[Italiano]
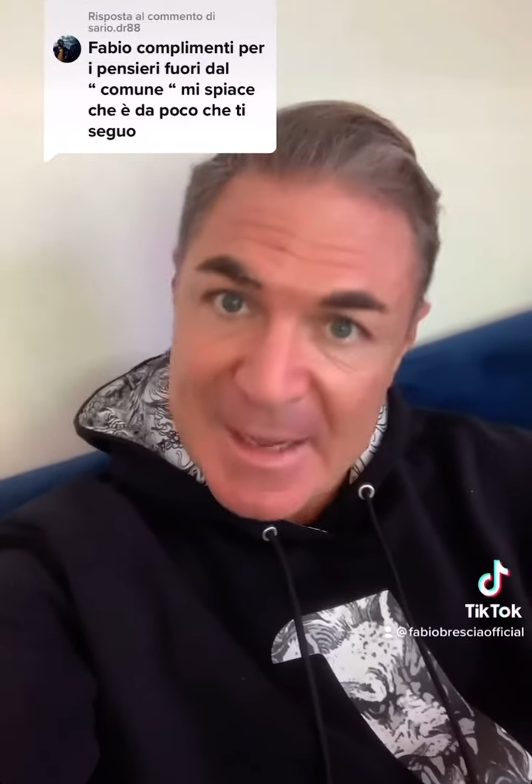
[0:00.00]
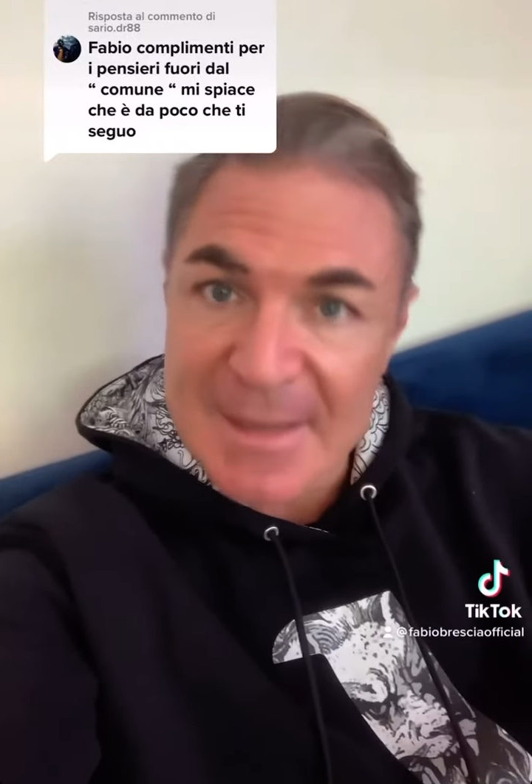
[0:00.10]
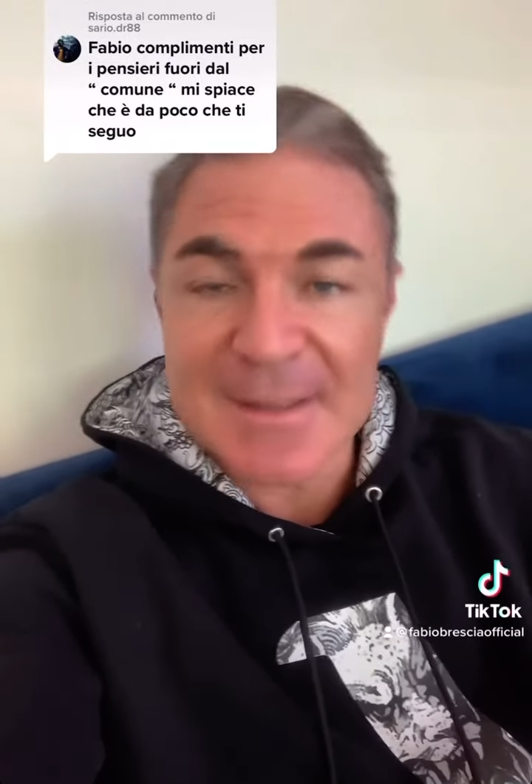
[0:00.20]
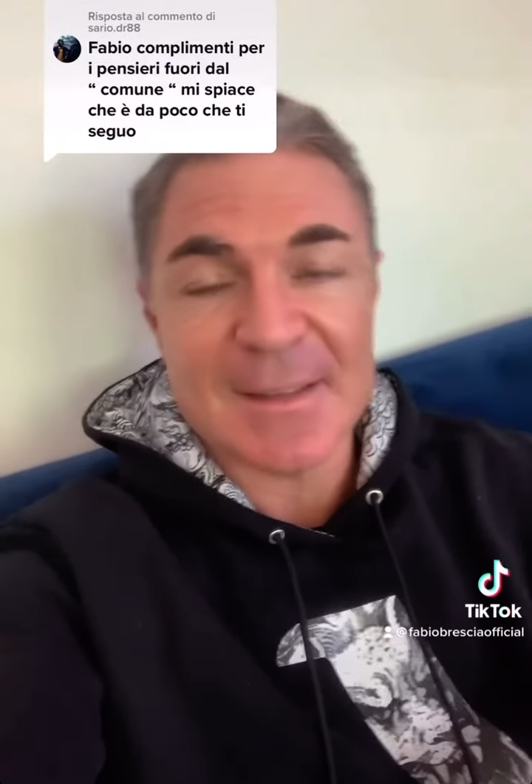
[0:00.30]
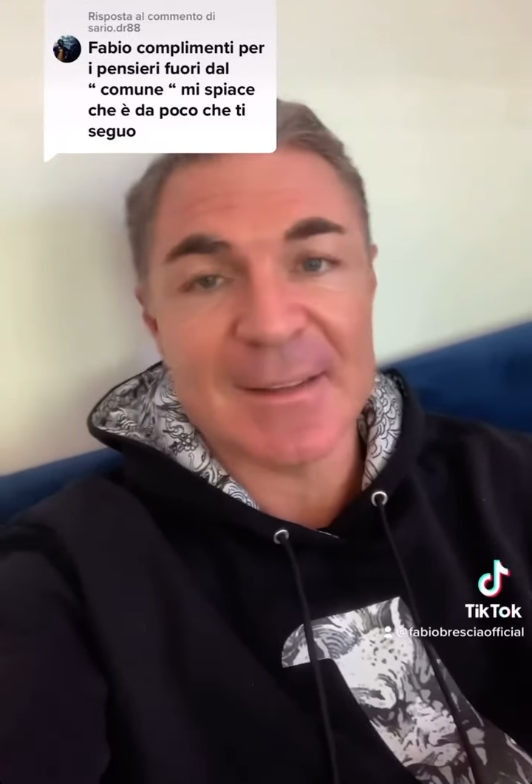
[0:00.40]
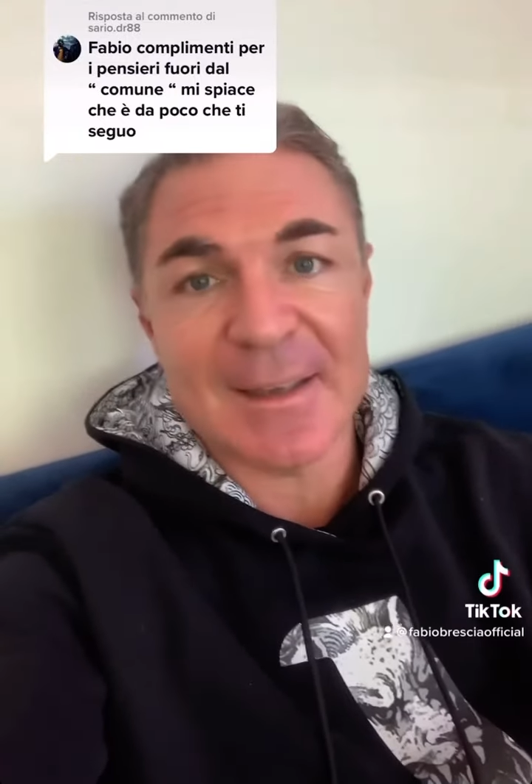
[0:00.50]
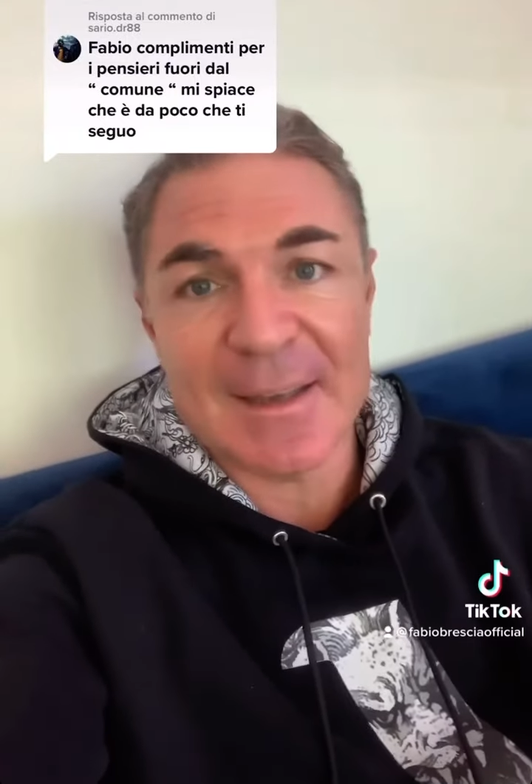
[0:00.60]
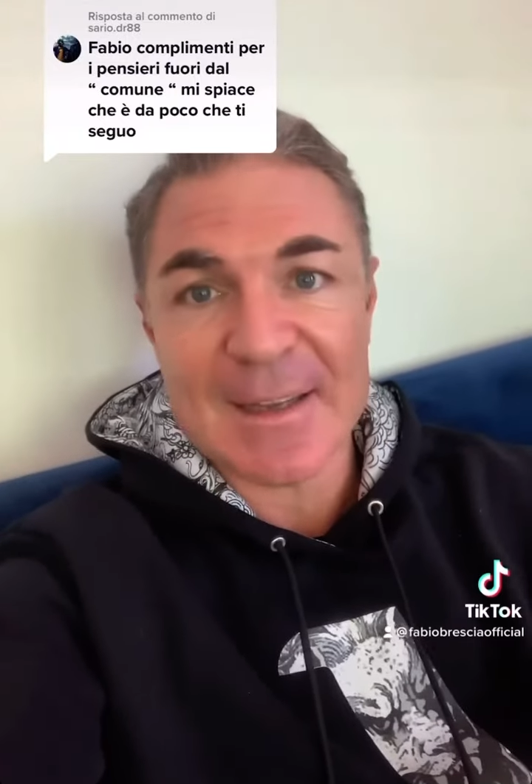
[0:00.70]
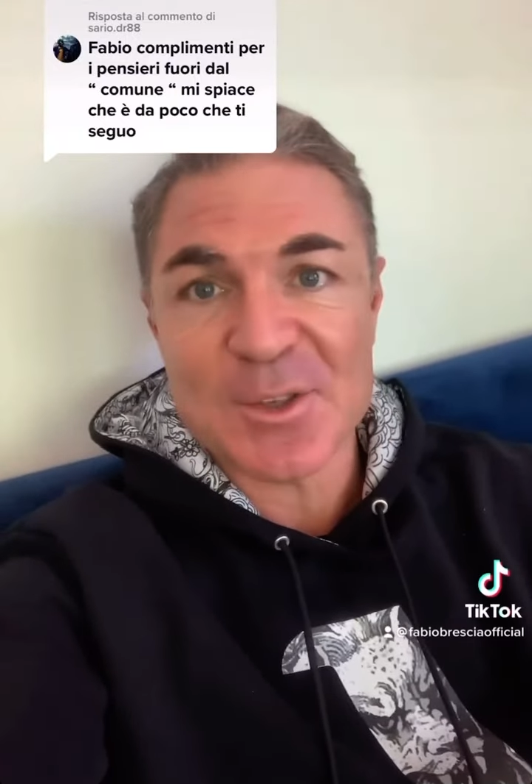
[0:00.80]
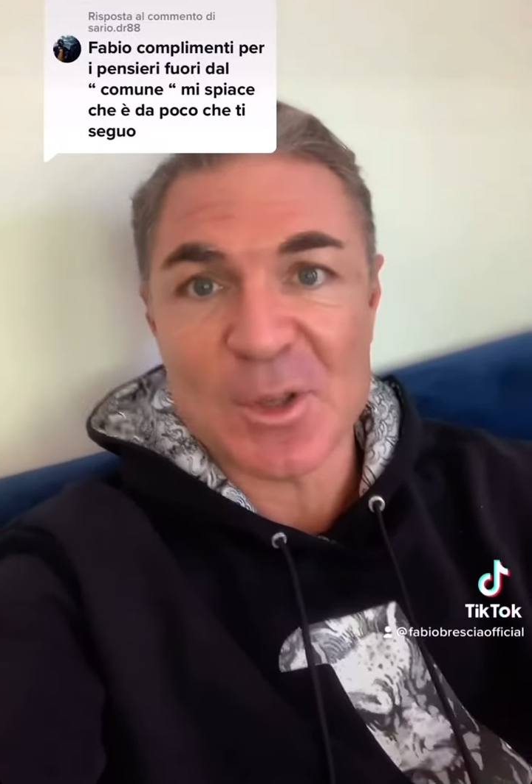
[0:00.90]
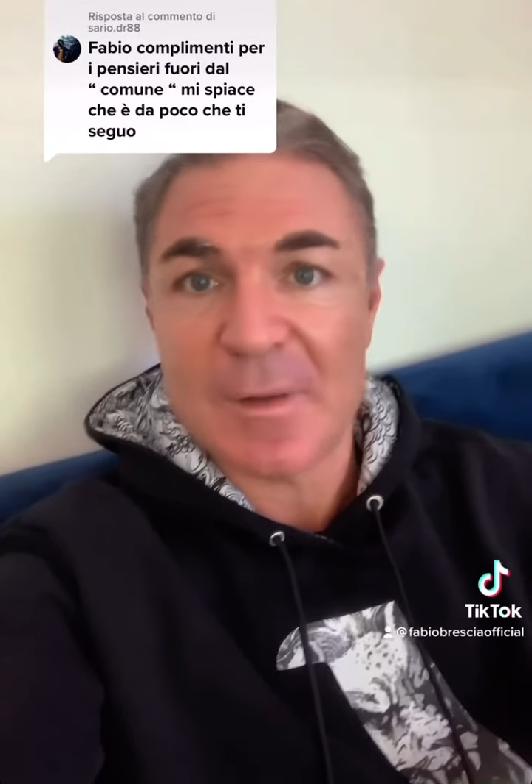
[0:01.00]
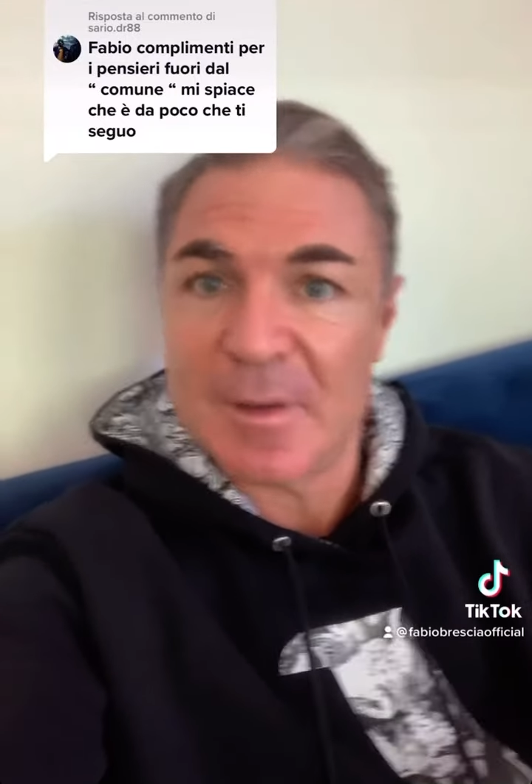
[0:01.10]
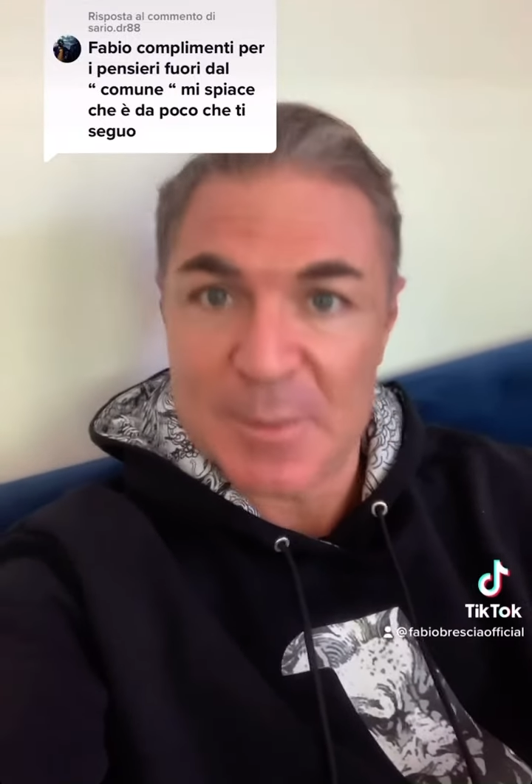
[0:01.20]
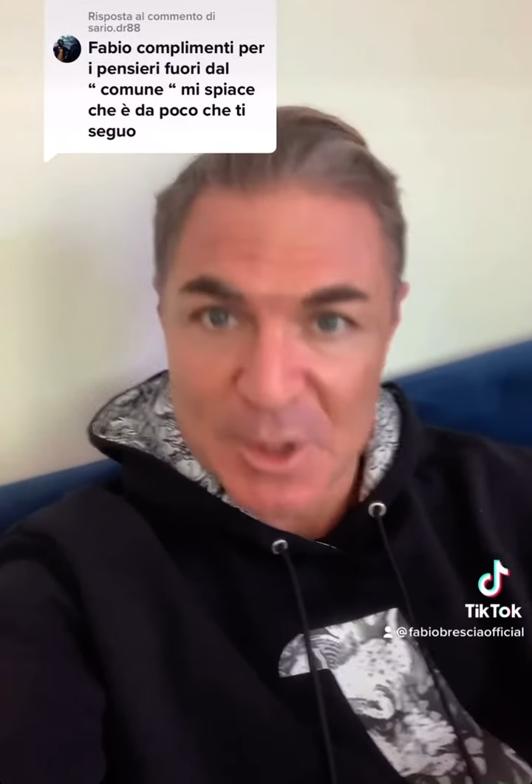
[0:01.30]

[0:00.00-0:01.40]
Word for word: anzi ti ringrazio di avermi